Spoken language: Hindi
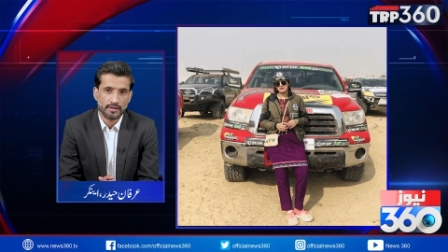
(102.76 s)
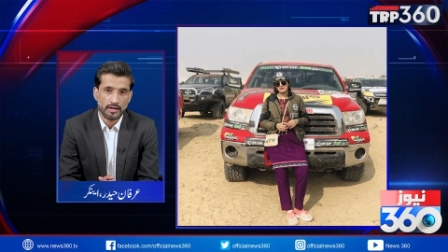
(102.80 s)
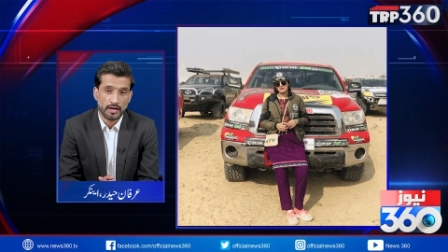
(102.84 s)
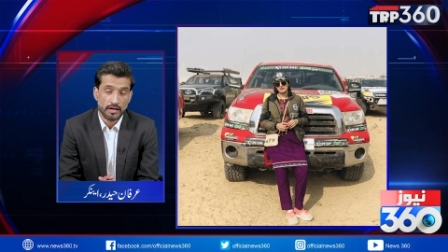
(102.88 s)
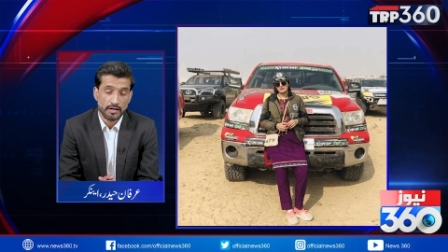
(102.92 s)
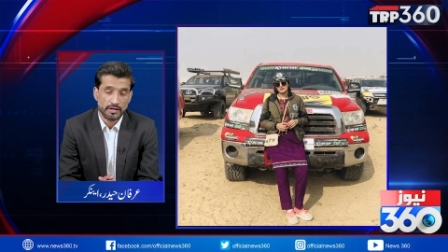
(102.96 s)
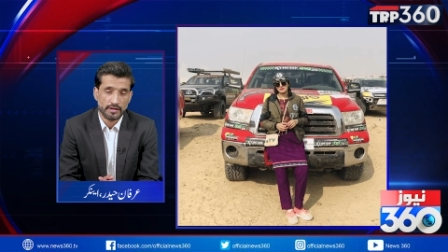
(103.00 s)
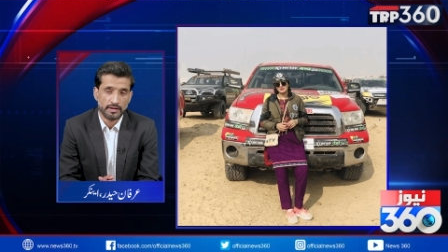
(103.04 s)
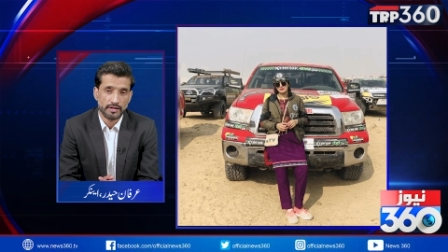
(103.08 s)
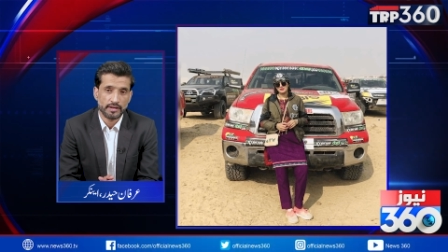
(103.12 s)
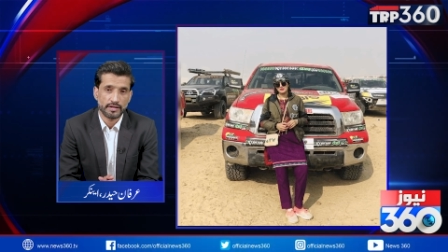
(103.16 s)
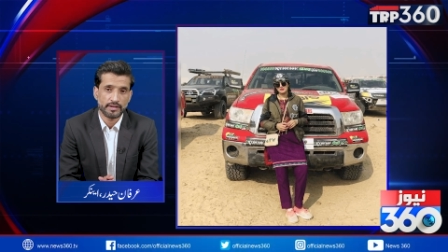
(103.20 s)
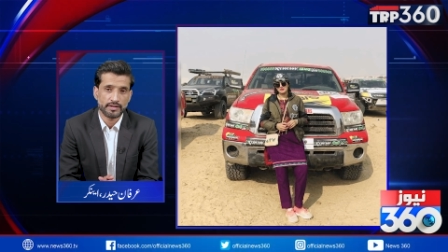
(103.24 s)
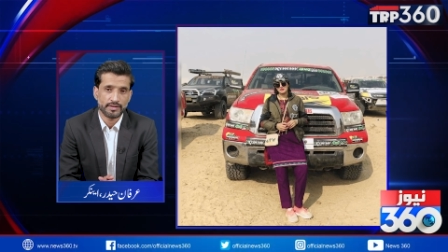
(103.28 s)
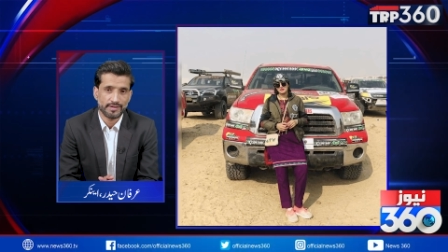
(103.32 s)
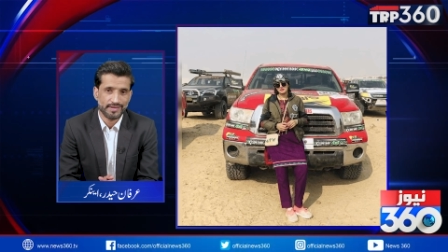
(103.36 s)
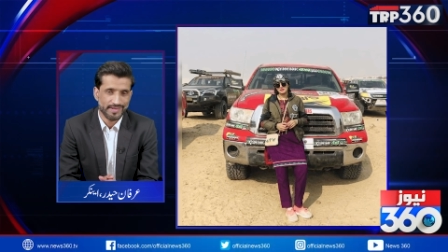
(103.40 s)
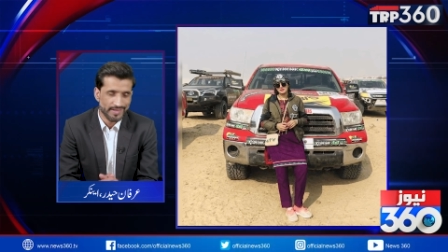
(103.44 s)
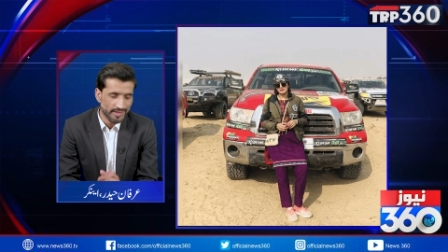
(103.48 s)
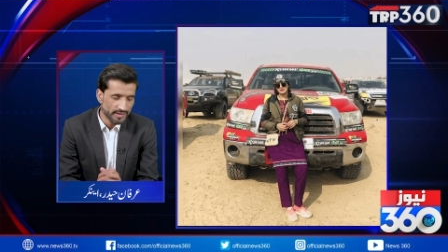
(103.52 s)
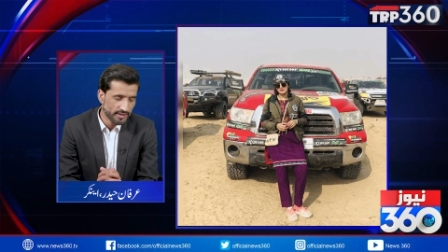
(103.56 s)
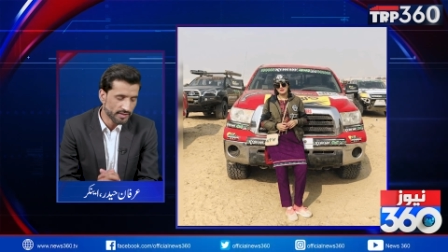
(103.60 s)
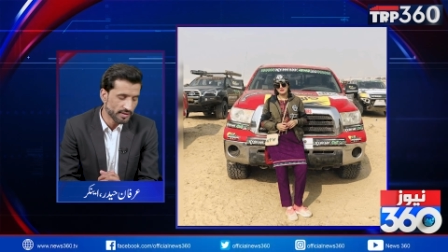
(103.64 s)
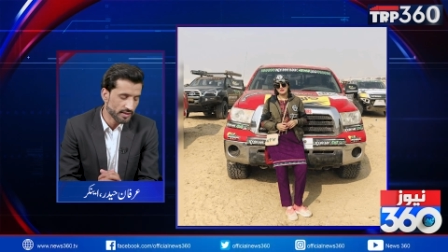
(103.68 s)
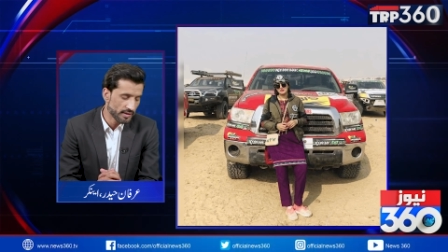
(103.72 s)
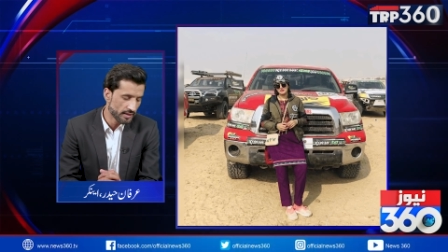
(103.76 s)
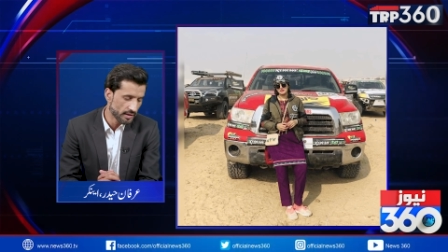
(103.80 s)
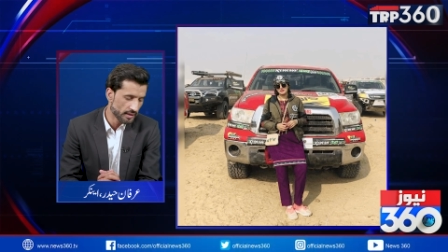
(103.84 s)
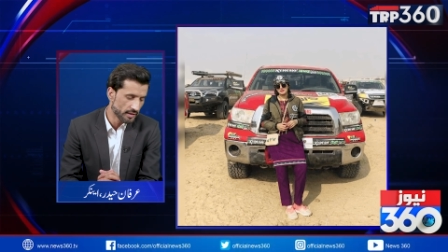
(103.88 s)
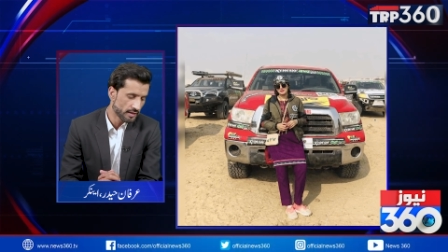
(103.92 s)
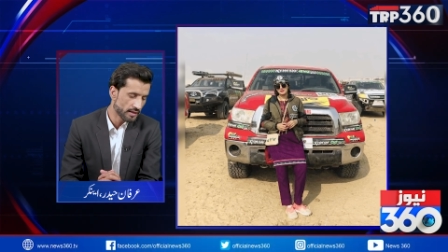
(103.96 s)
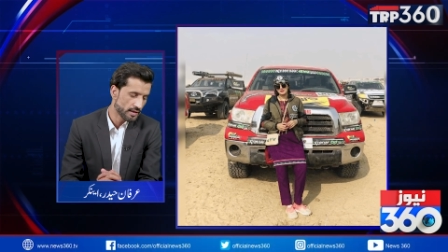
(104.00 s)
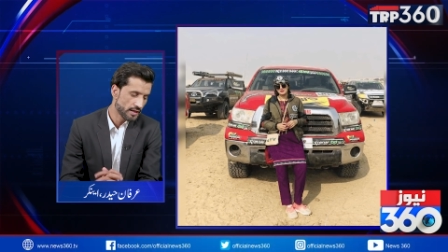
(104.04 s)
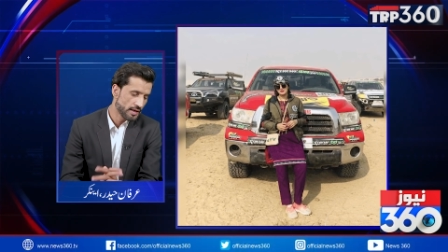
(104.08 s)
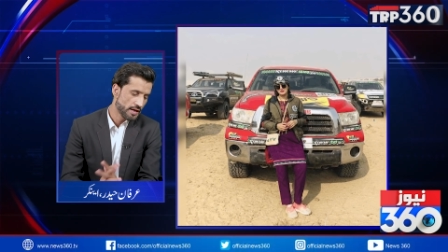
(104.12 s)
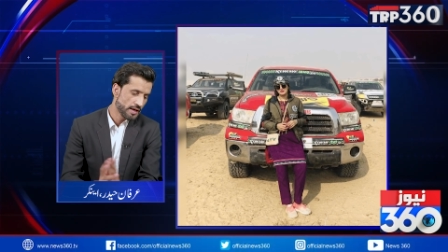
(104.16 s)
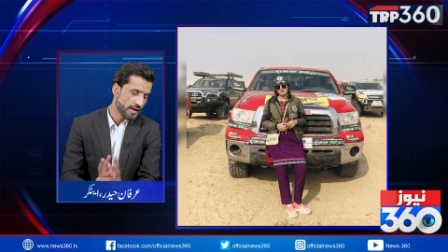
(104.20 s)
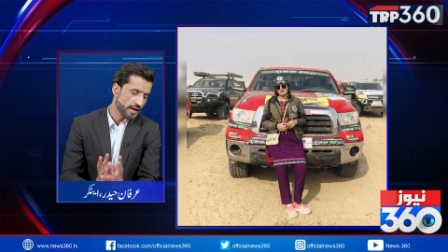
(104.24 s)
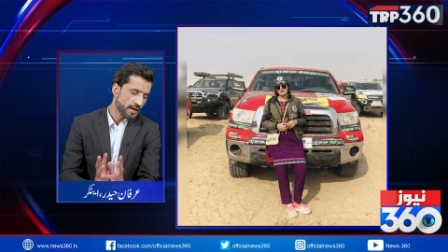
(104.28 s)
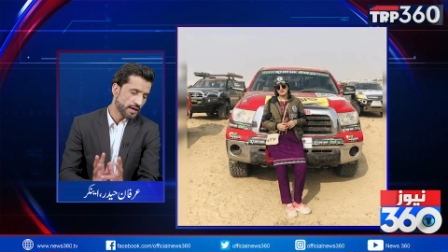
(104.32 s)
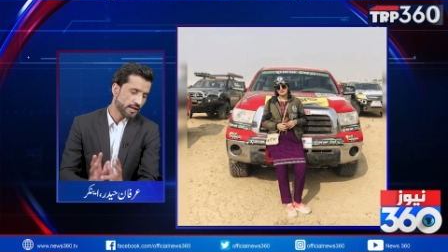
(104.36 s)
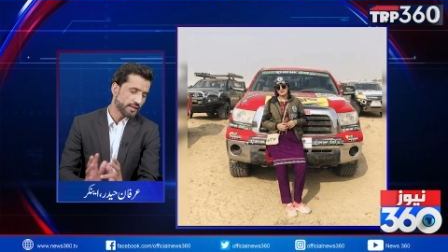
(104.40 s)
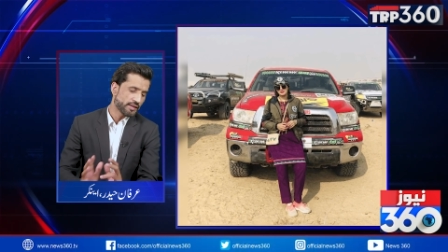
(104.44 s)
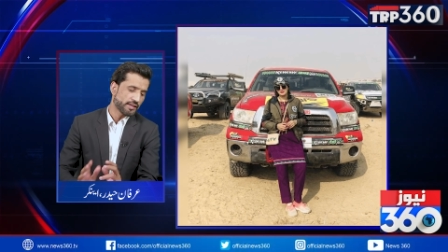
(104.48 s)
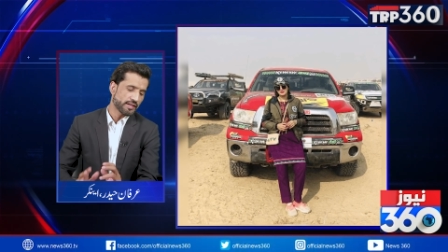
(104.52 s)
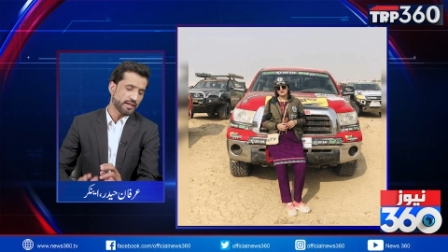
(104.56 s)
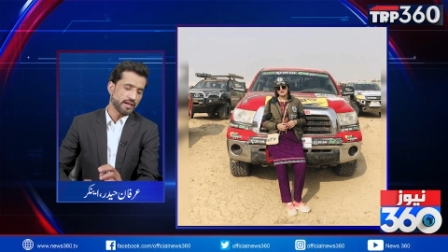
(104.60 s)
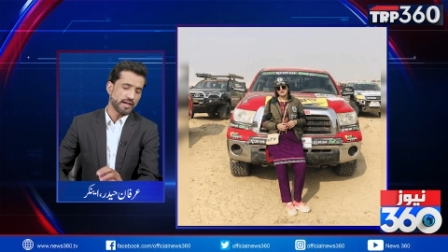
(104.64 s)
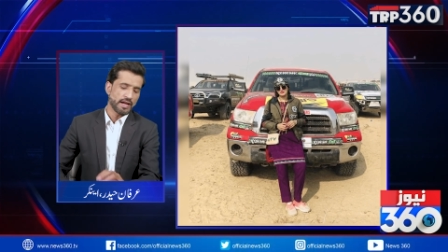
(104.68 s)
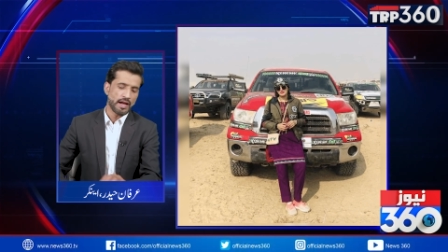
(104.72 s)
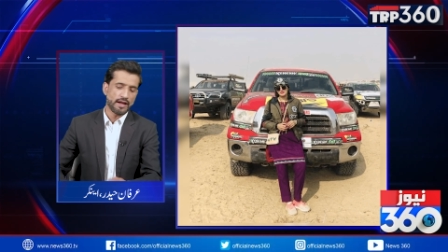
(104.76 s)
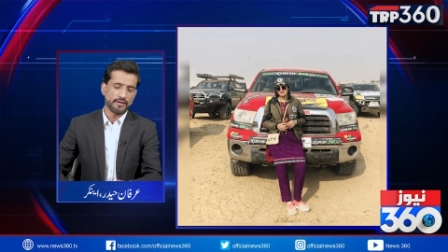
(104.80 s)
हंड्रेड सीसी है इतनी